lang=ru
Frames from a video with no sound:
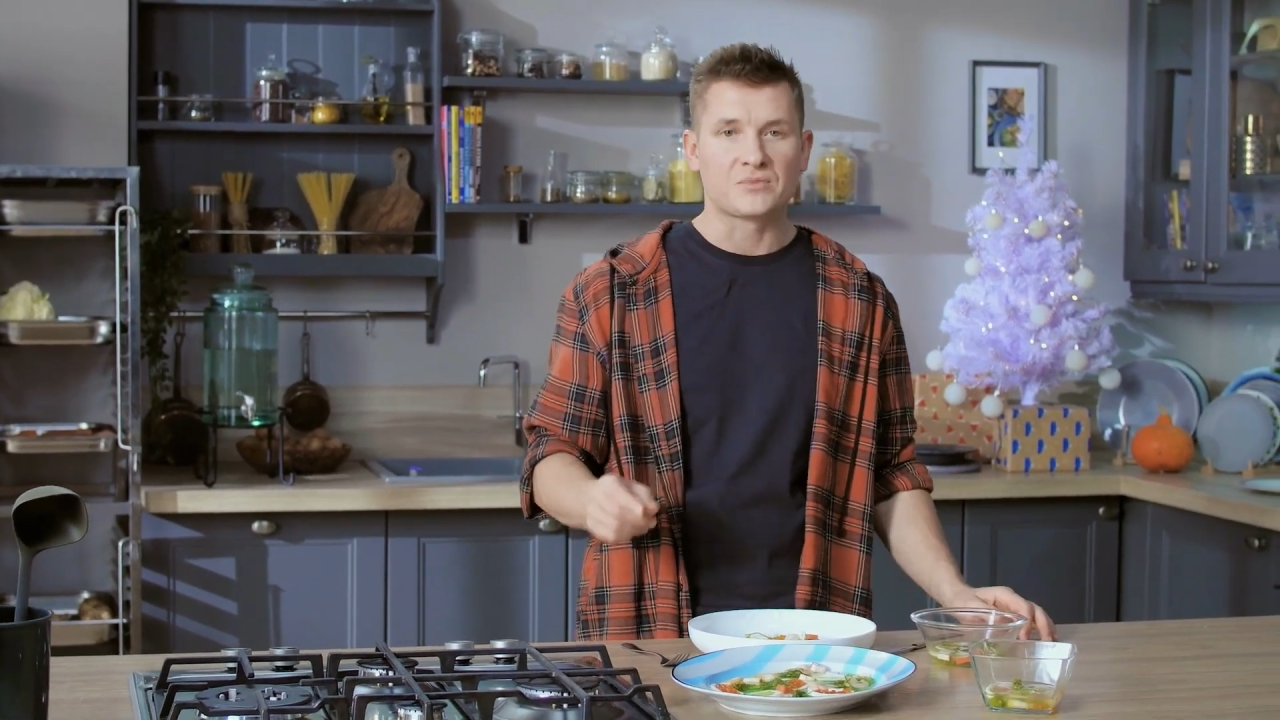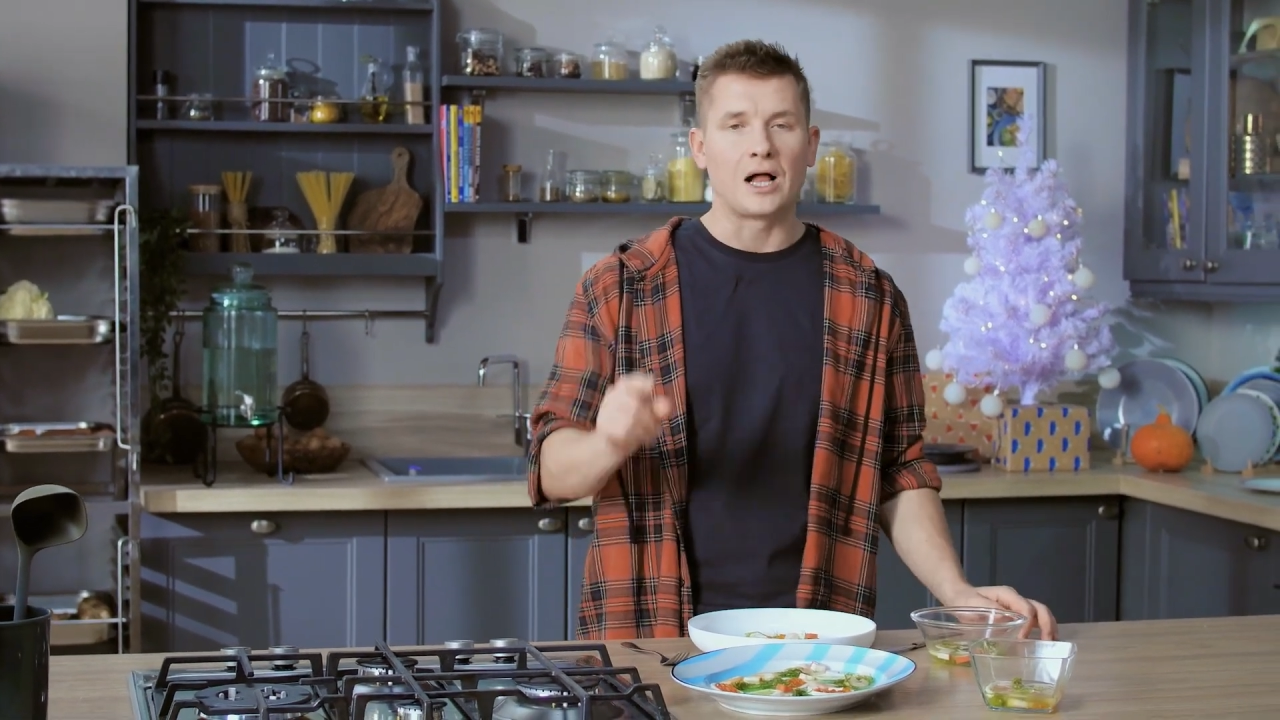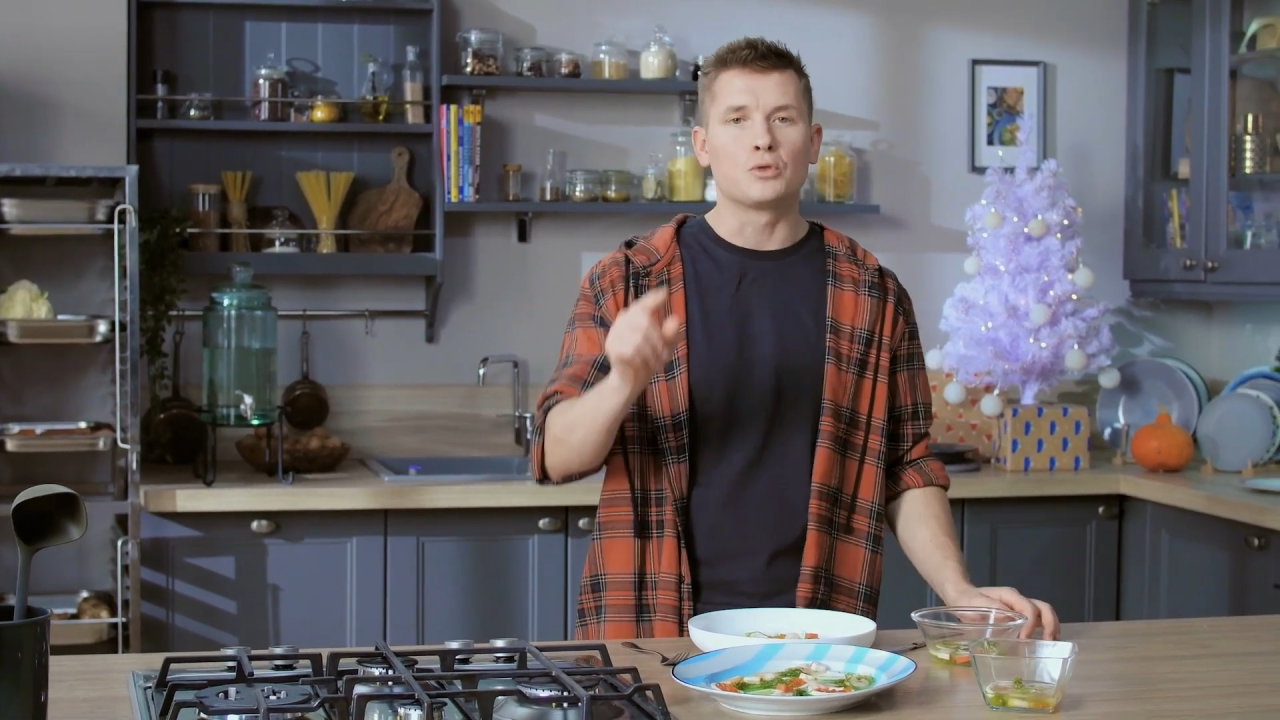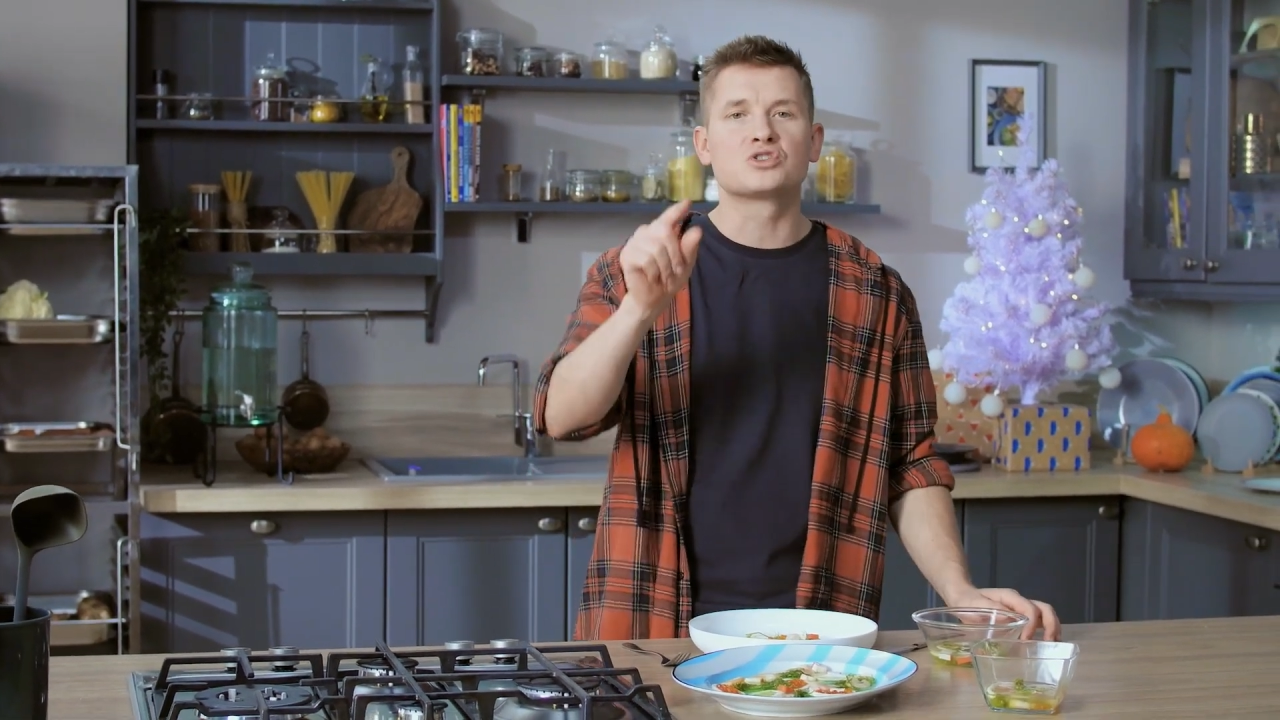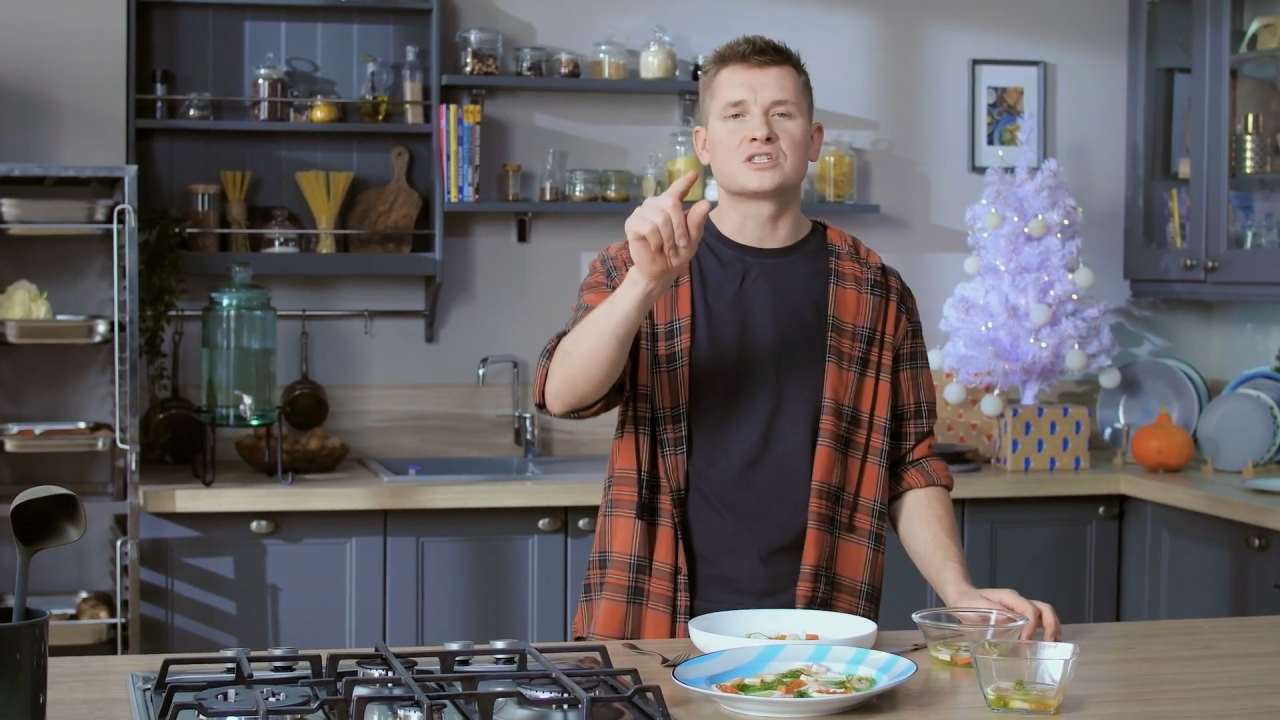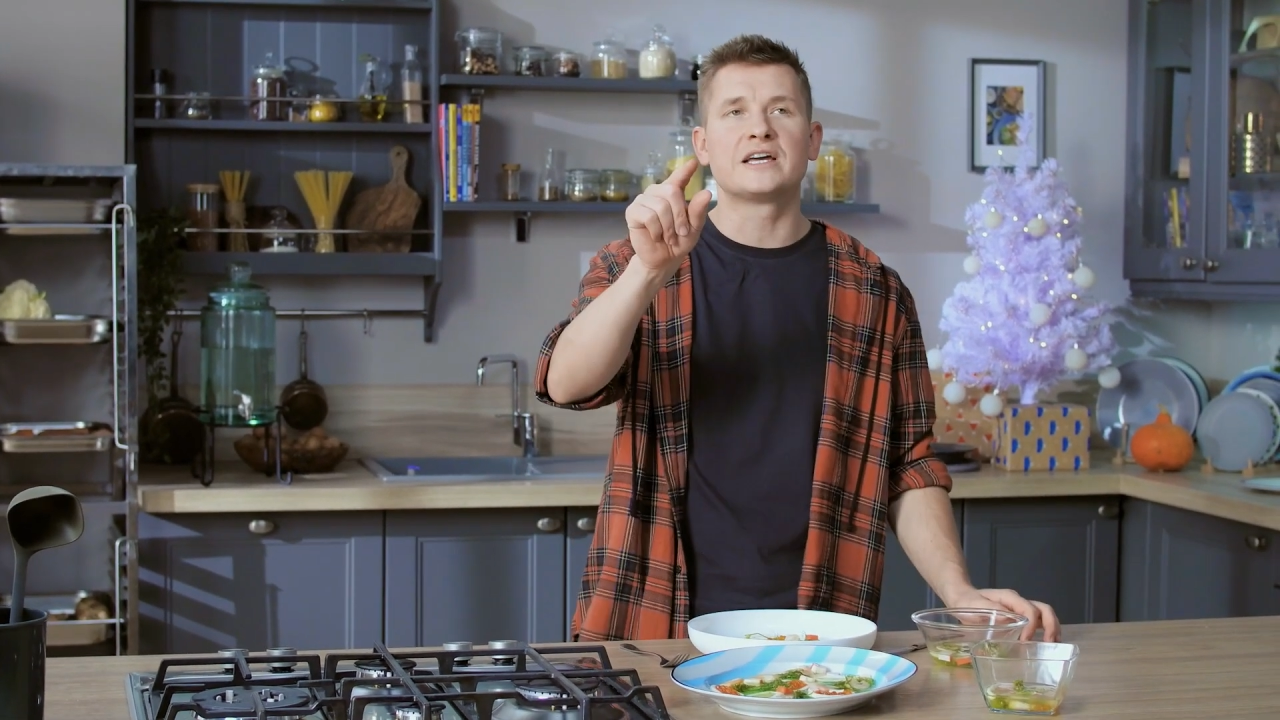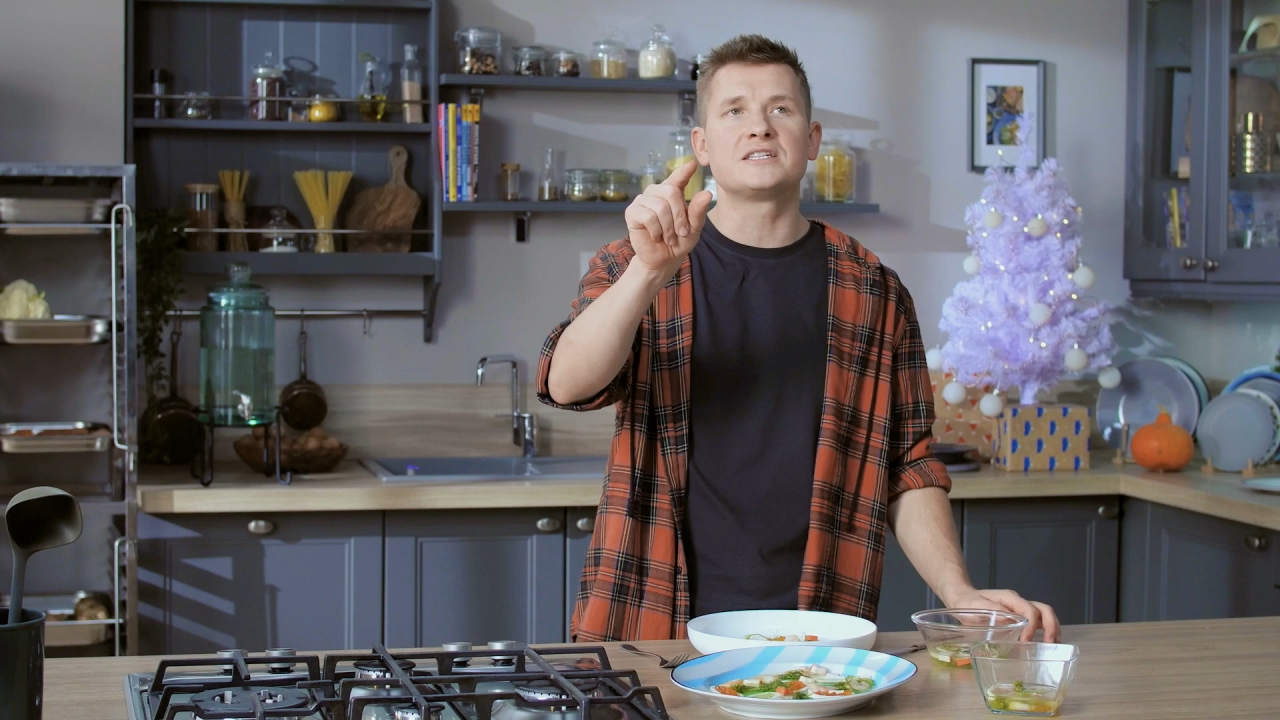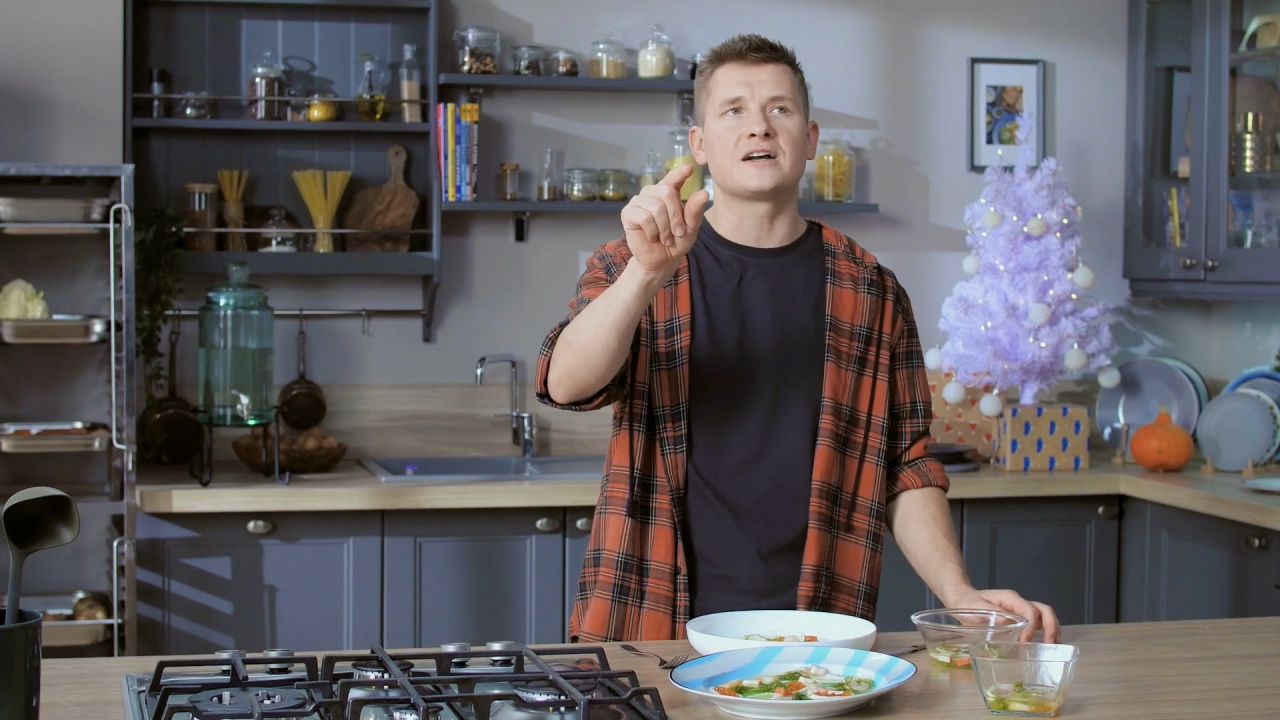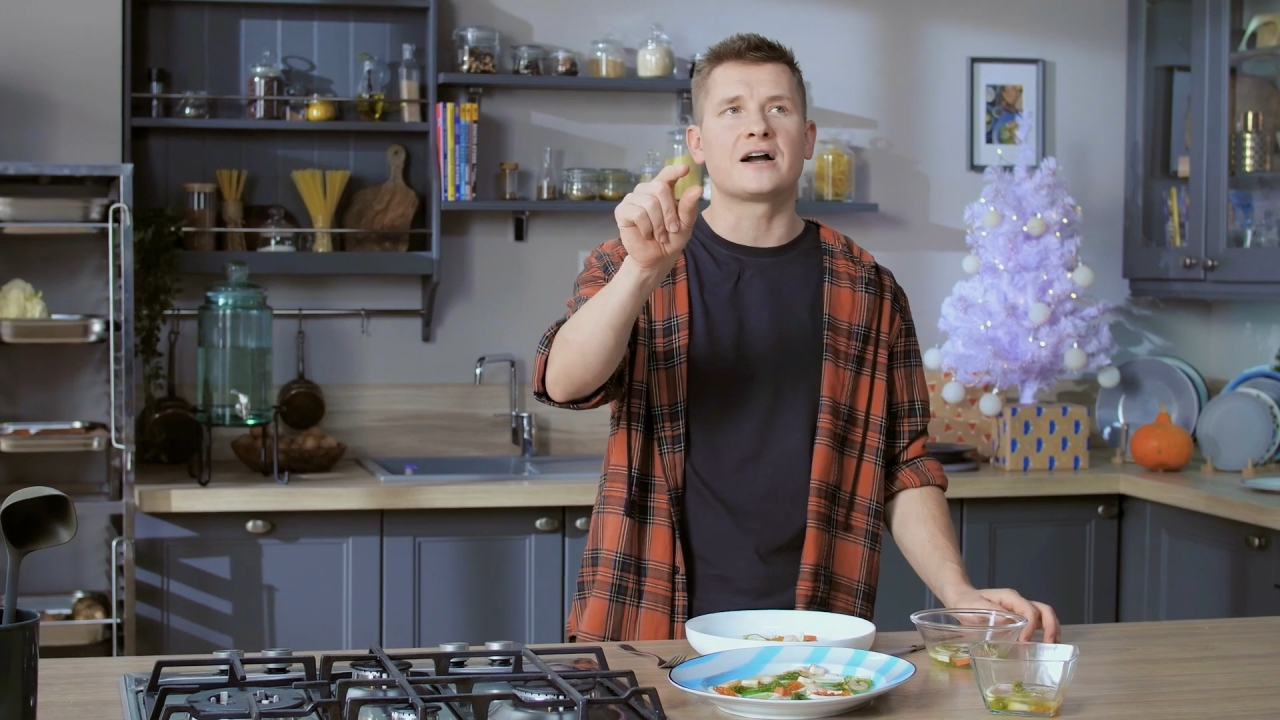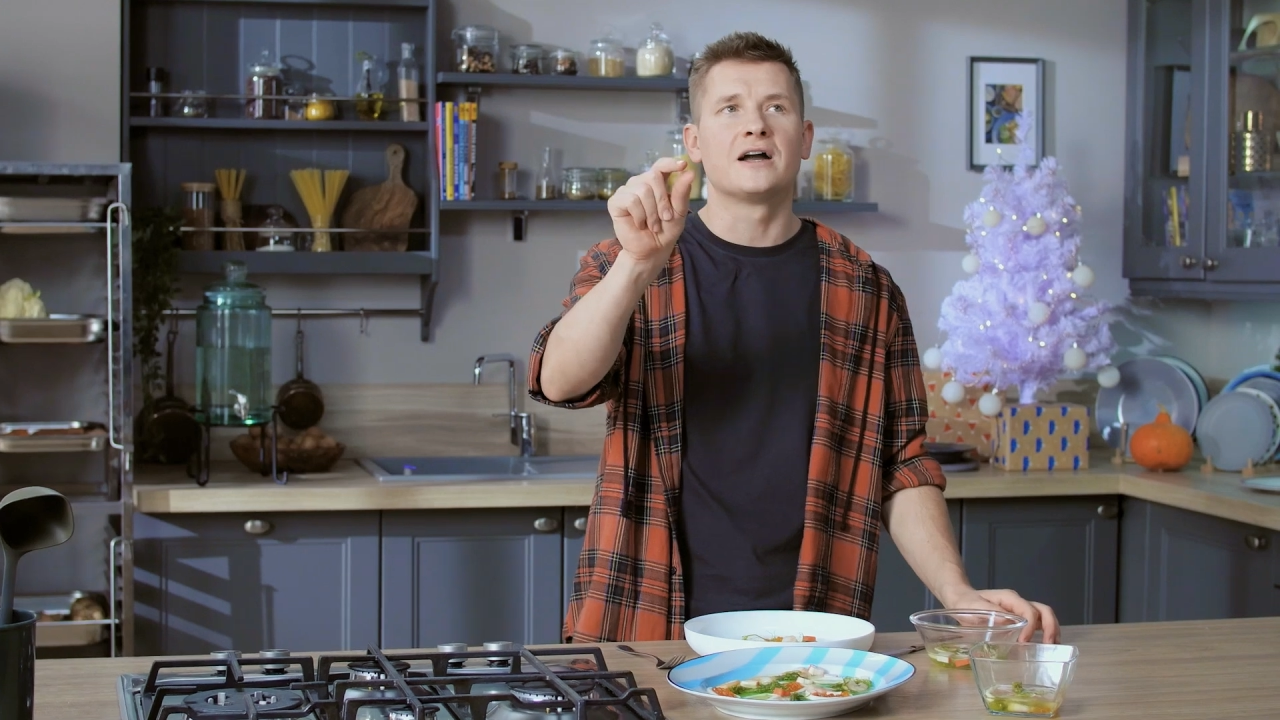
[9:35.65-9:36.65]
А лучше,
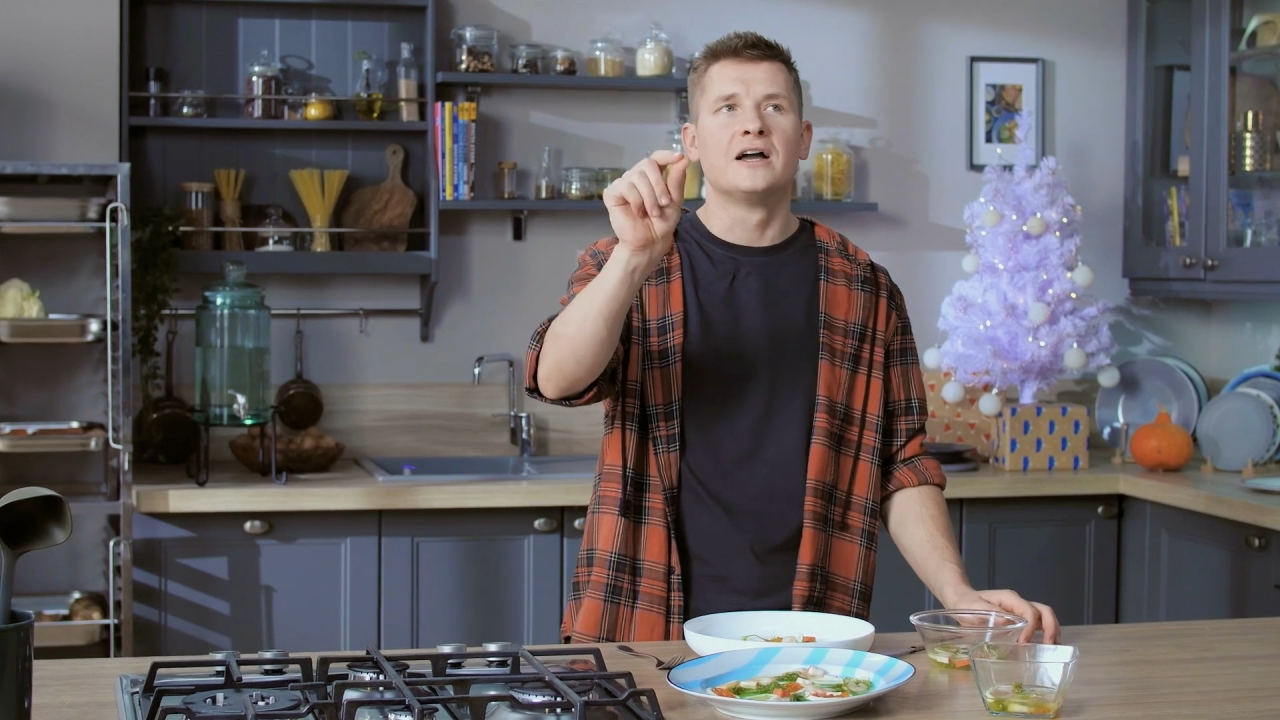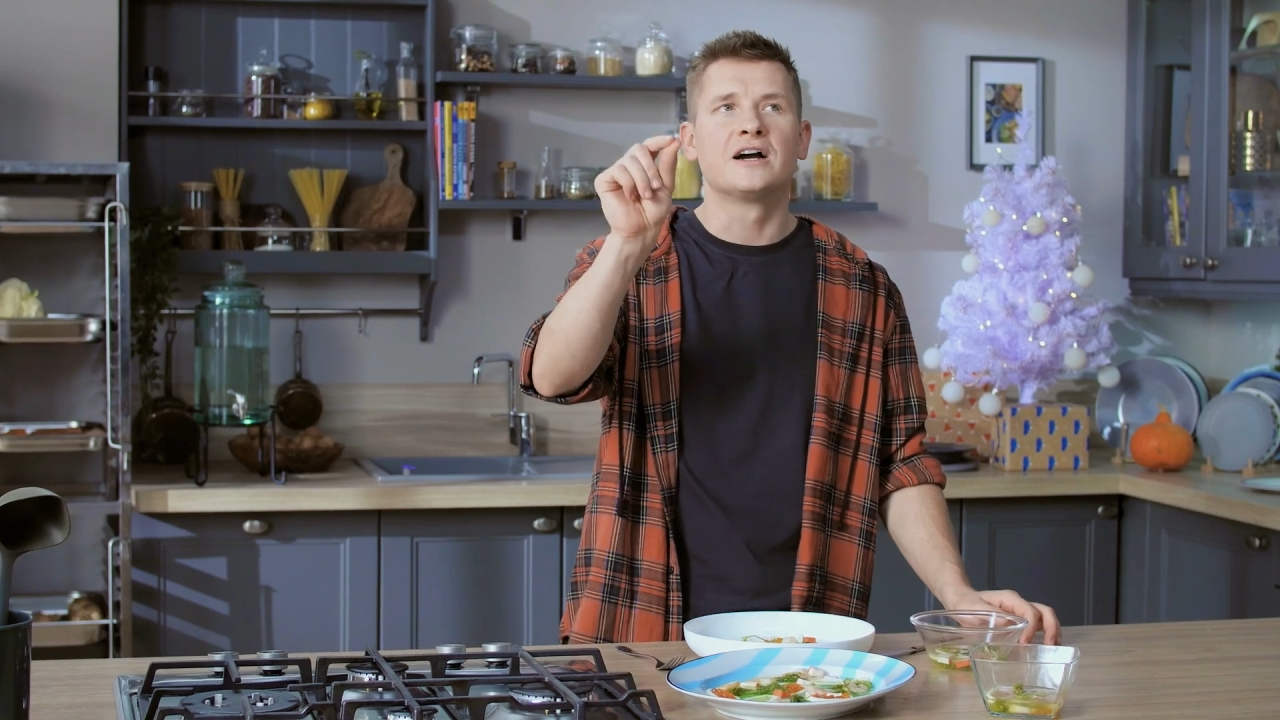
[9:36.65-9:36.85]
знаете как,